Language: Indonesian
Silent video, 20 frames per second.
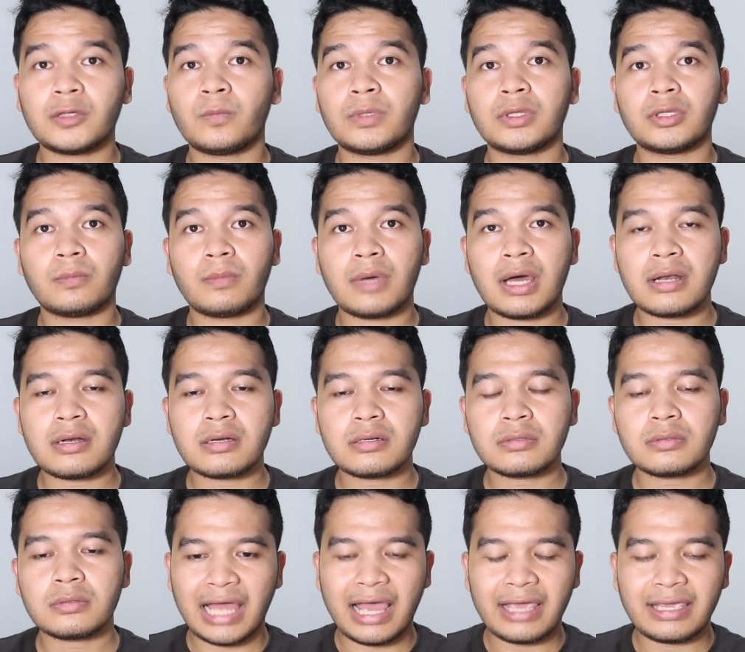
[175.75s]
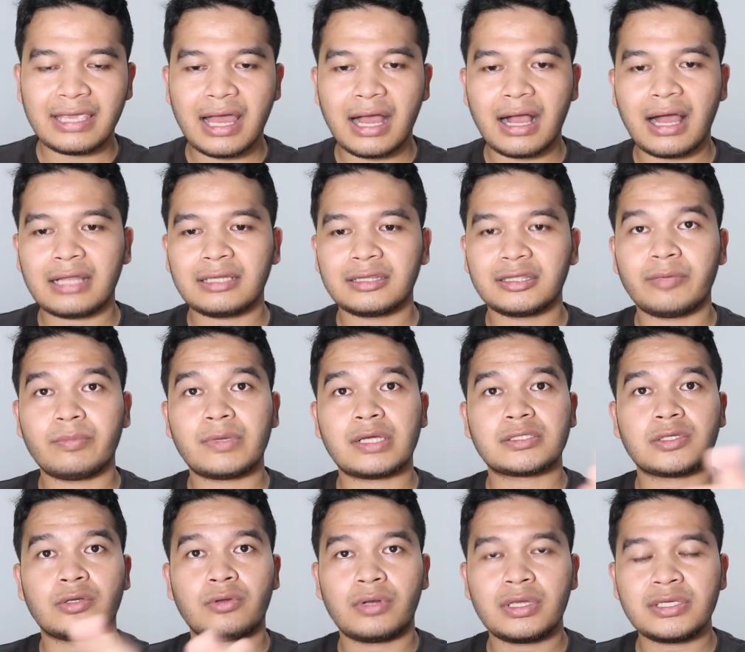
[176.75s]
teman-teman, tayangan
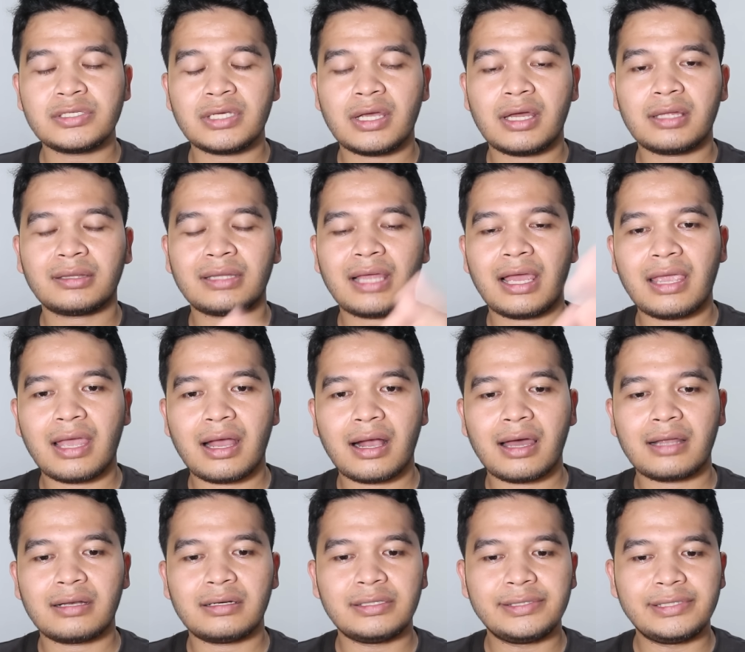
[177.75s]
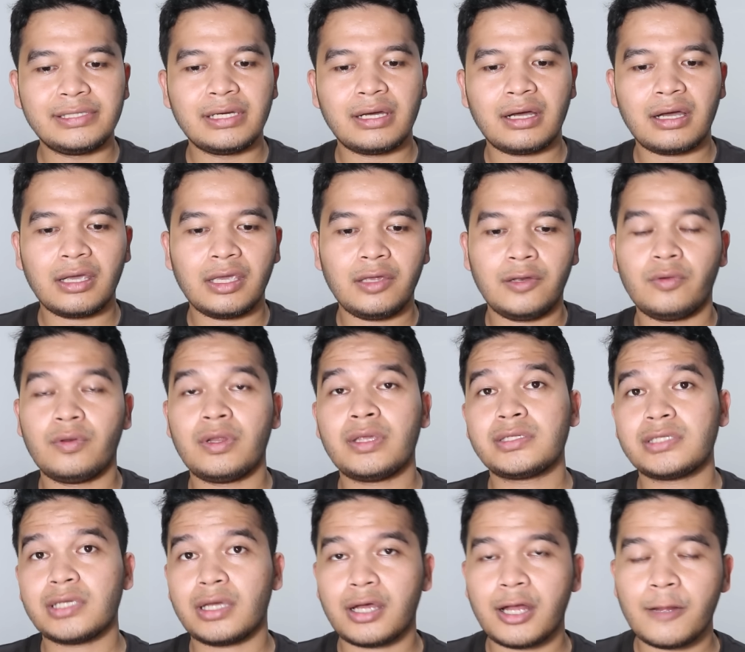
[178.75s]
Timnas Indonesia, tayangan Liga
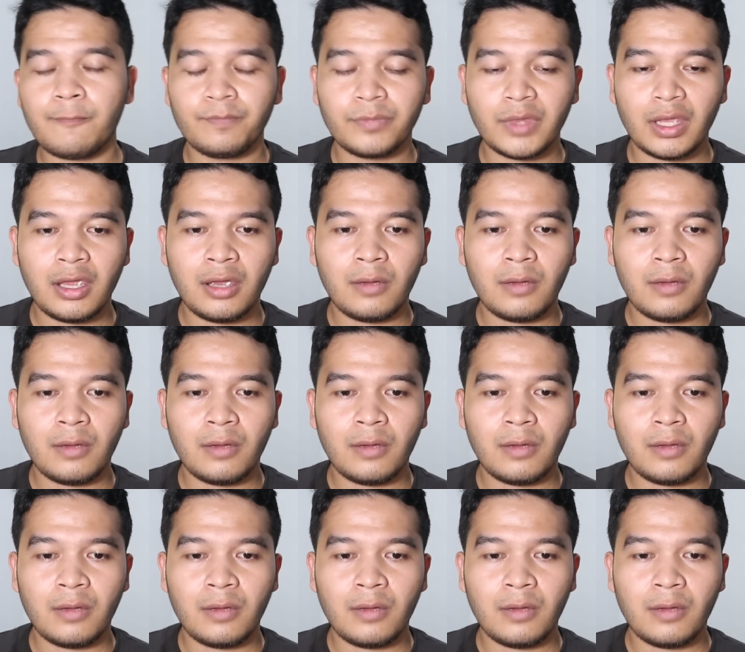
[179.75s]
Indonesia,